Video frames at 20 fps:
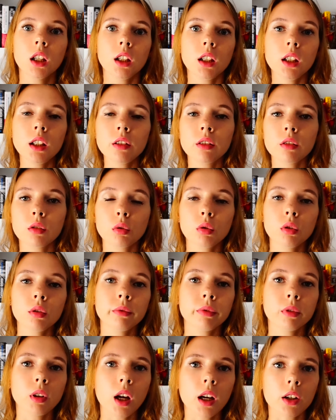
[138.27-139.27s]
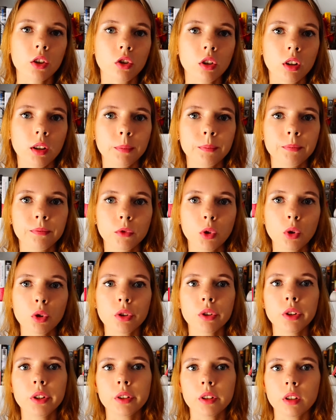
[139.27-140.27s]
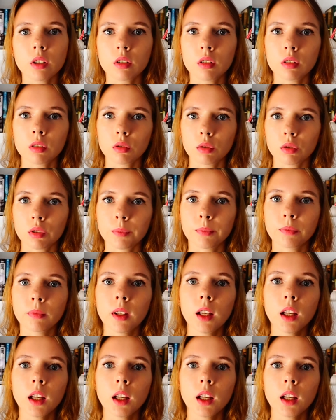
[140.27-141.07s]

и сезон влажный, то есть низкий сезон.